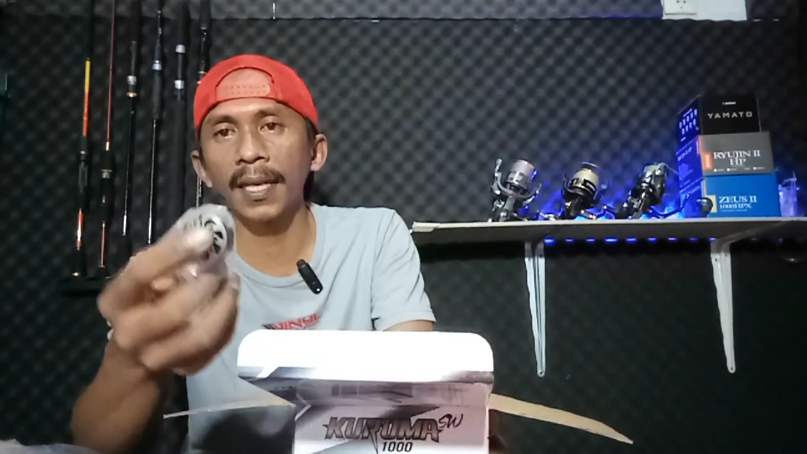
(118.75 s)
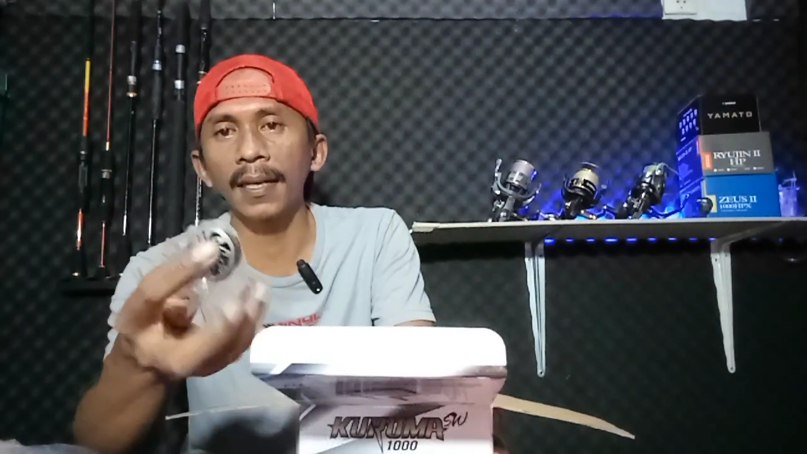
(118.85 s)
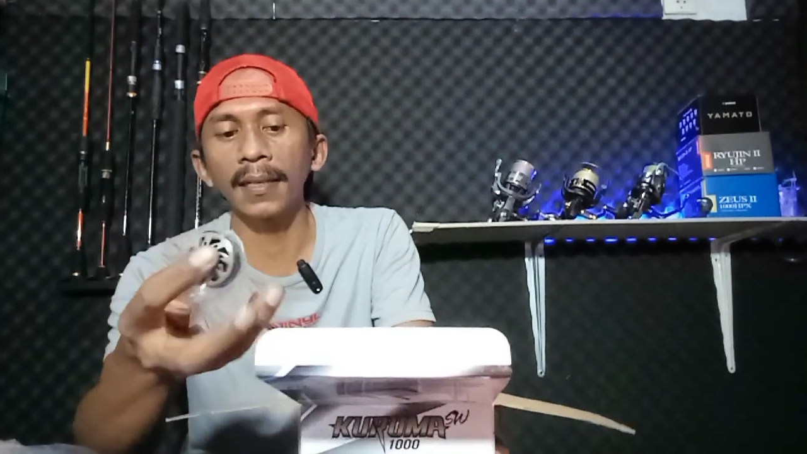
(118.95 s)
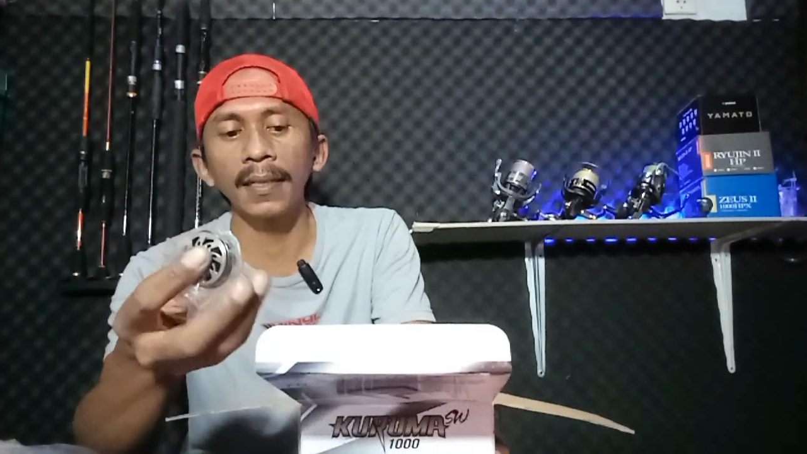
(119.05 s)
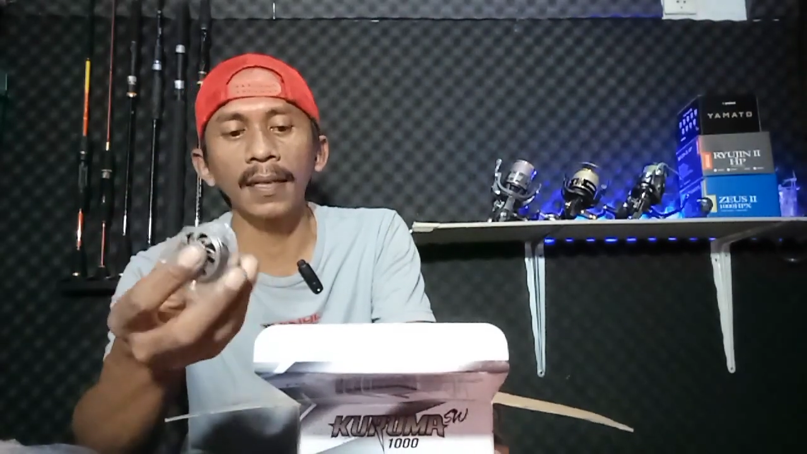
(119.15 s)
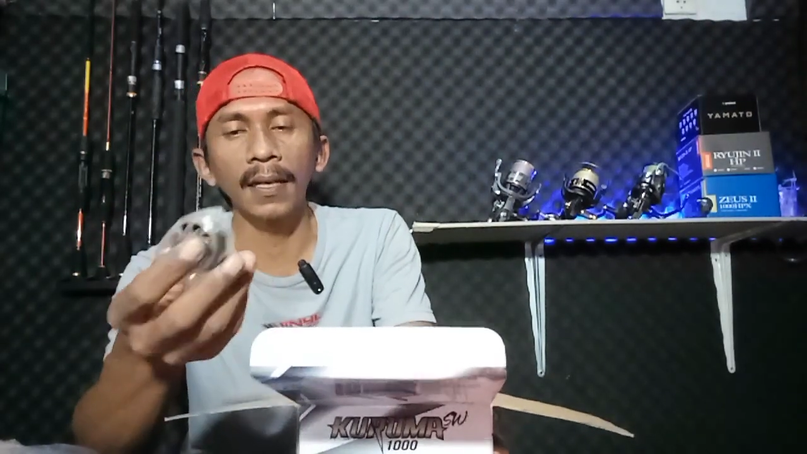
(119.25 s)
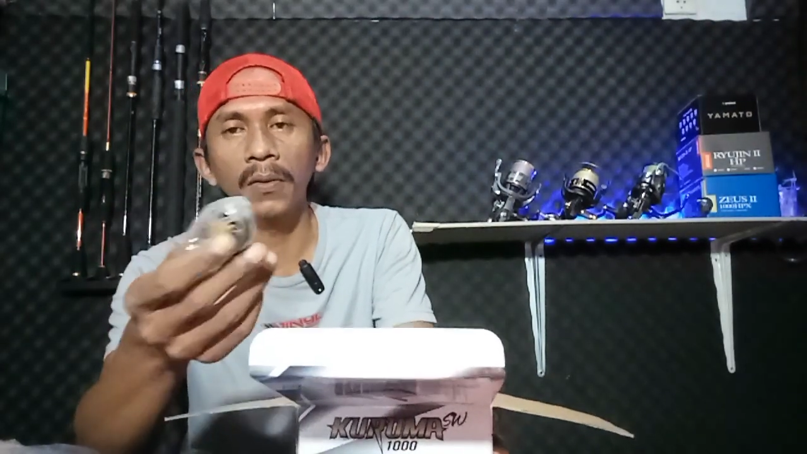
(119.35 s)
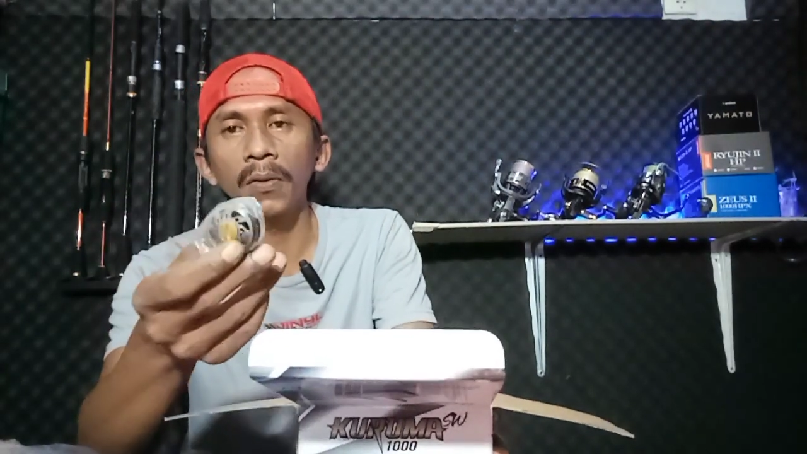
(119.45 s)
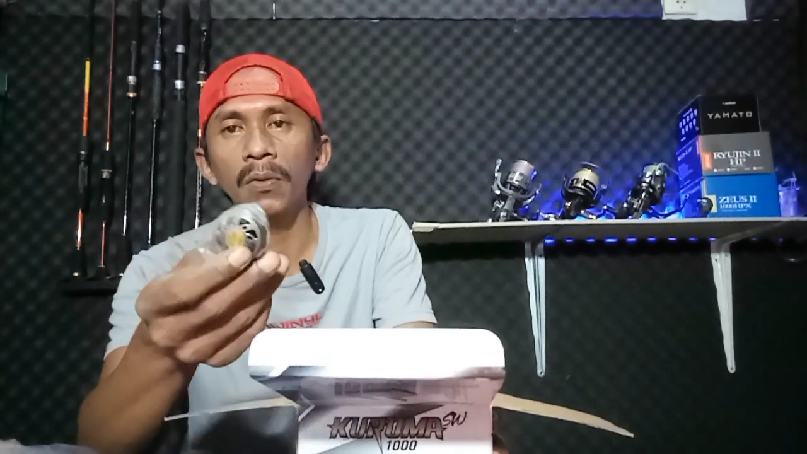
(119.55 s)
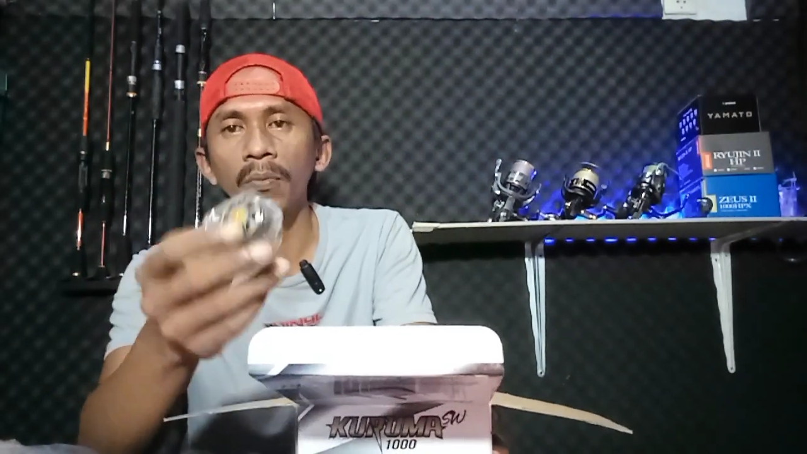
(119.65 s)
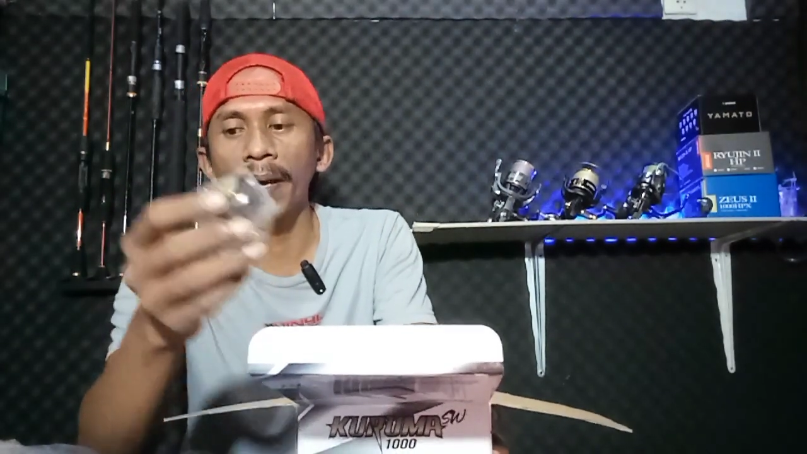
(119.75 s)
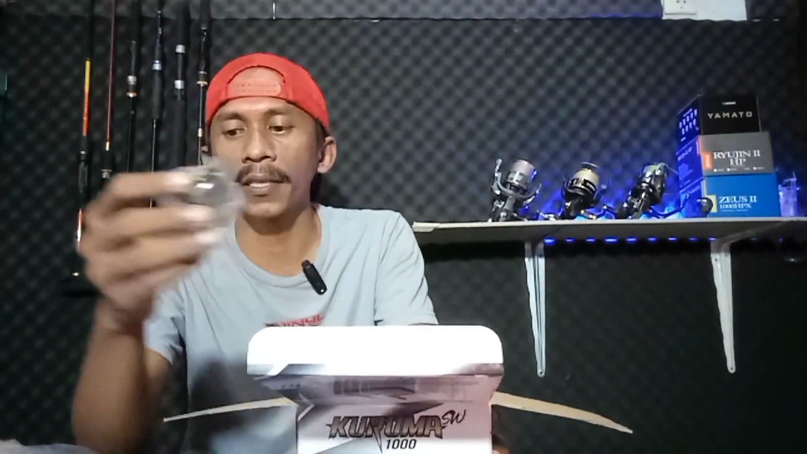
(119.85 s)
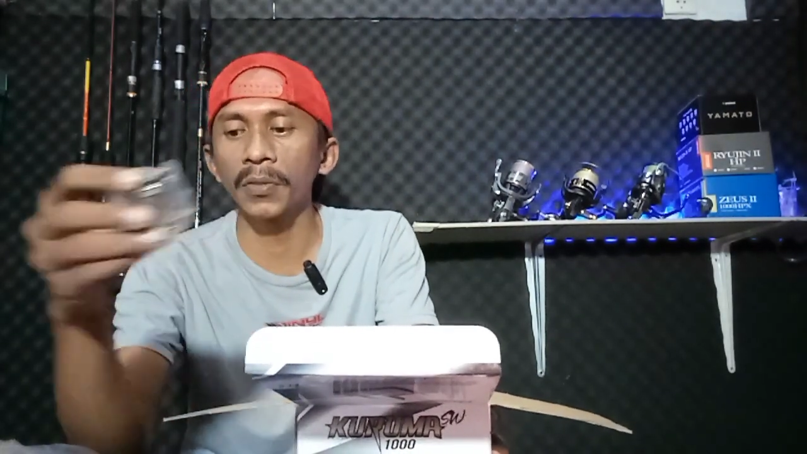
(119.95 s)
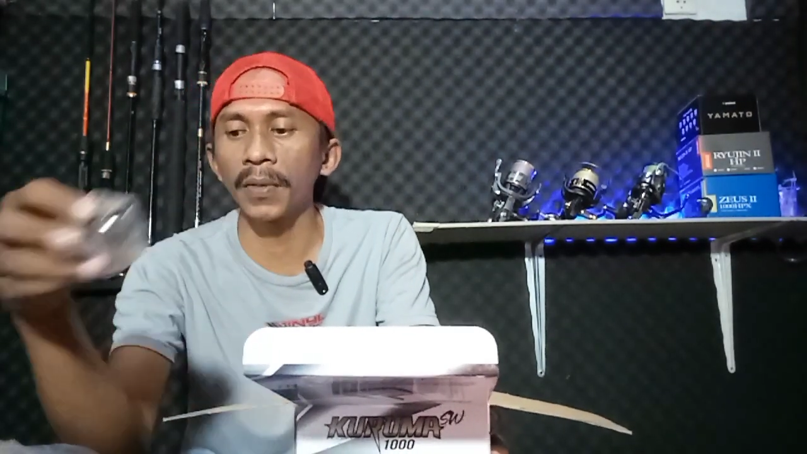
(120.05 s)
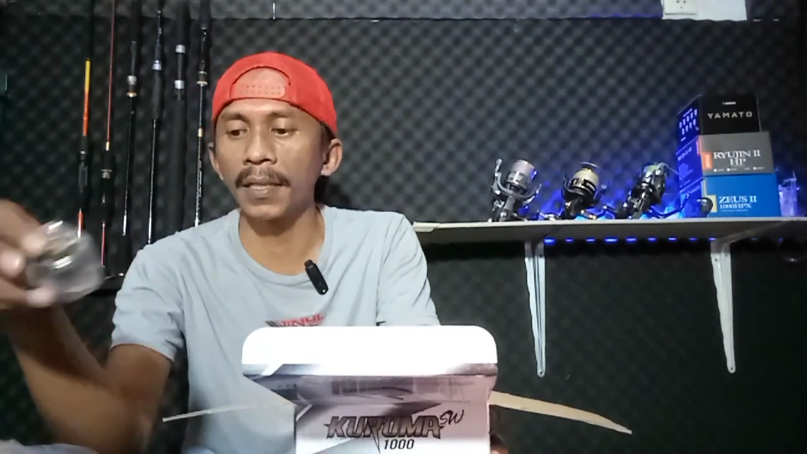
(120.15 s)
seri Daido
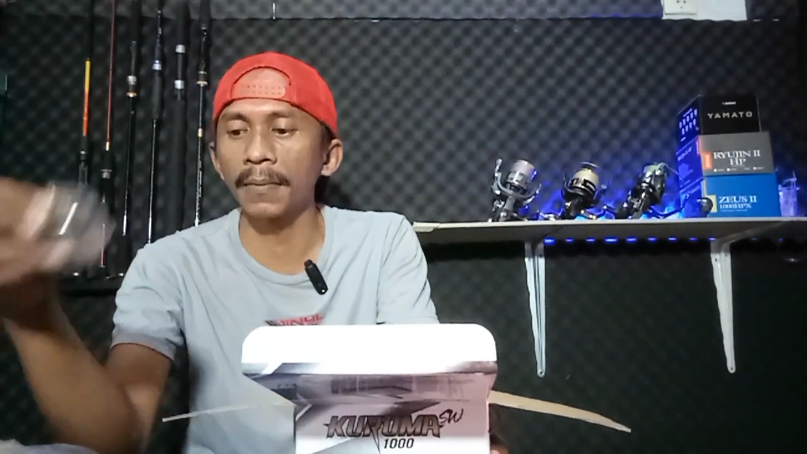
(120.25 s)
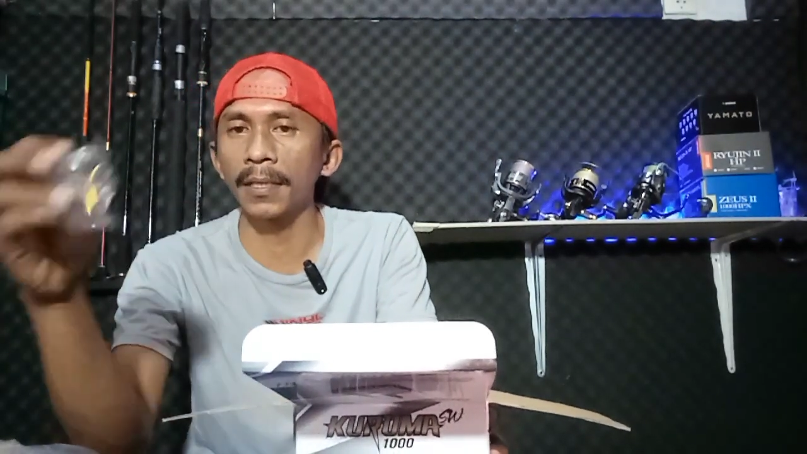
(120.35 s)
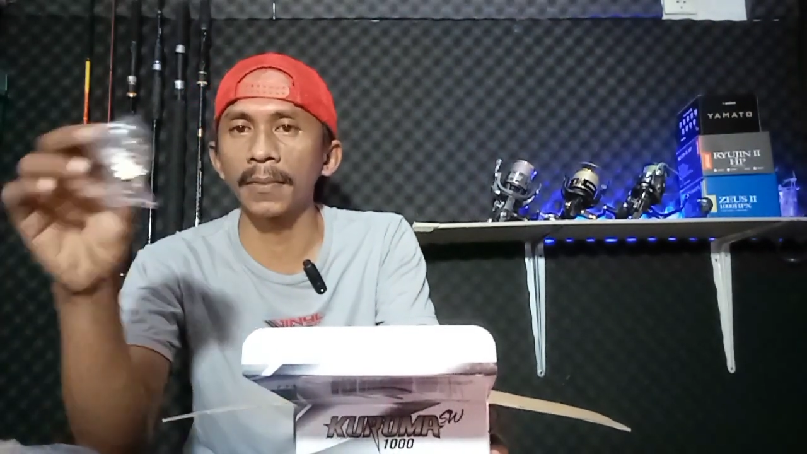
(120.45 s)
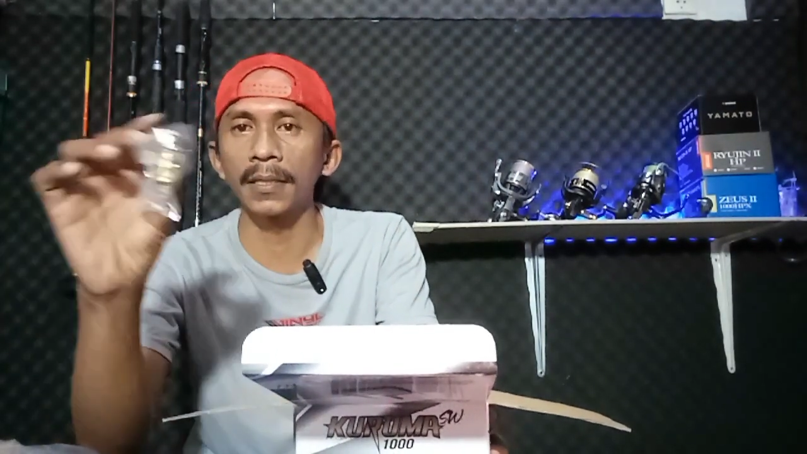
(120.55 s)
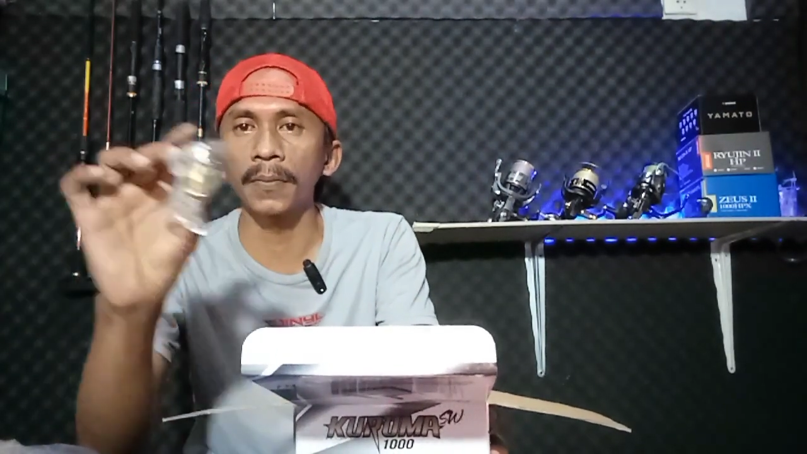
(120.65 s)
Kuruma SW teman-teman.